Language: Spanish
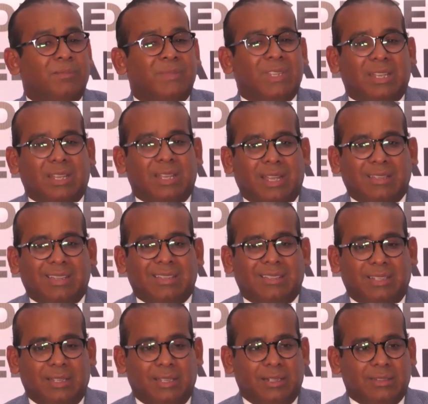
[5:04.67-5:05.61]
Es
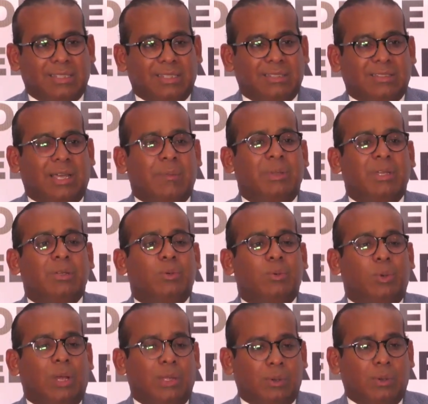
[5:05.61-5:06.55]
decir, se está
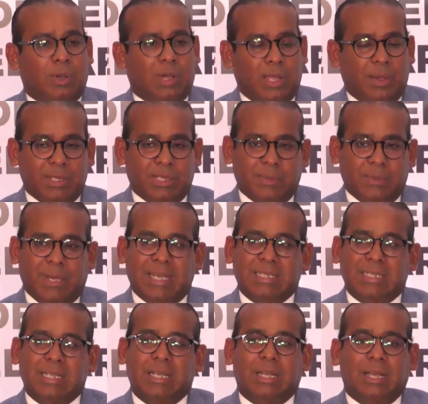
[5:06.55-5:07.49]
vinculando cada vez
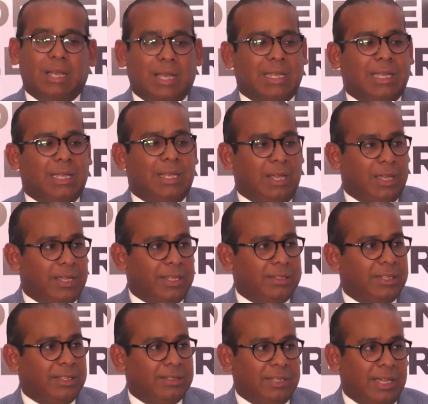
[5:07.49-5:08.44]
más a que la
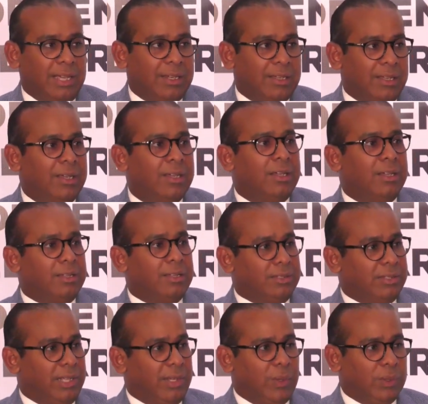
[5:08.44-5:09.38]
gente salga
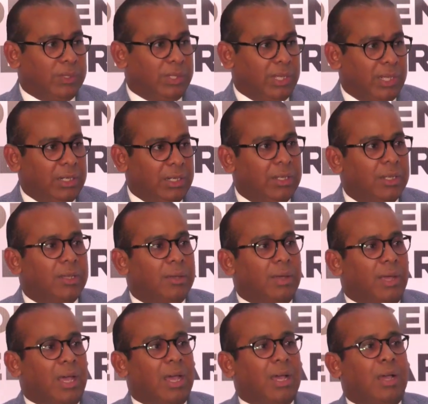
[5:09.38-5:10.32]
del hotel,
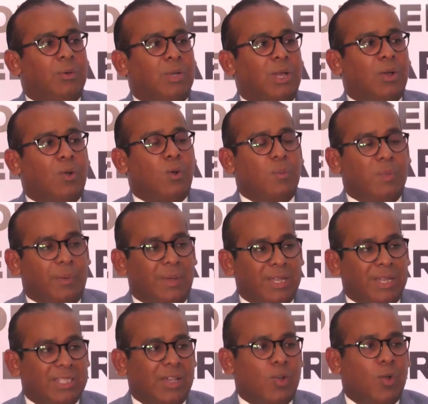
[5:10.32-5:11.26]
haga una
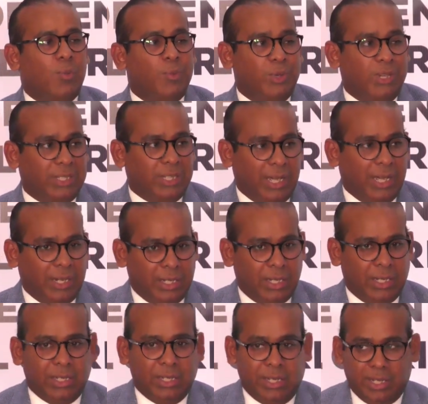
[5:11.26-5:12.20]
convivencia
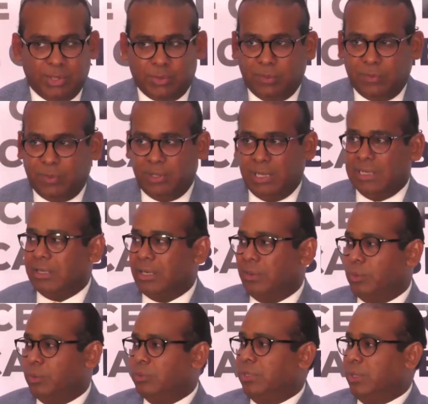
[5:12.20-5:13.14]
comunitaria y eso al final
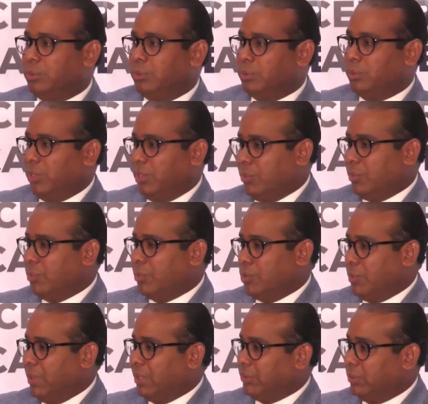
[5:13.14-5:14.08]
redunda en un turismo
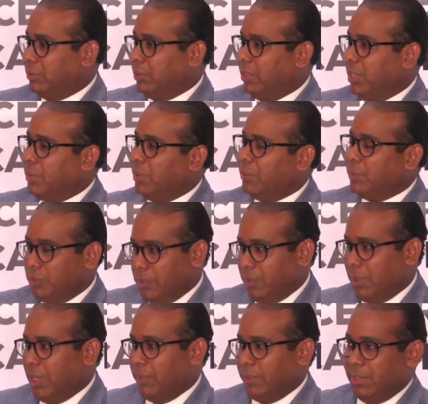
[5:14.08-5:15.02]
mucho más sostenible, mucho
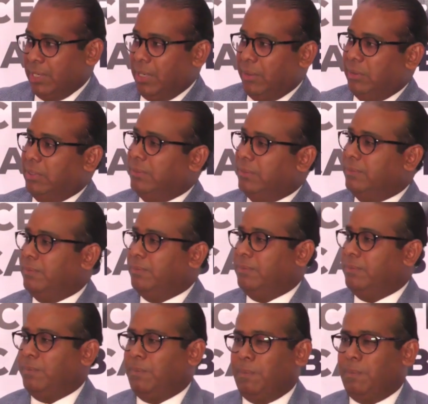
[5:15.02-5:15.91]
más amigable. Aníbal,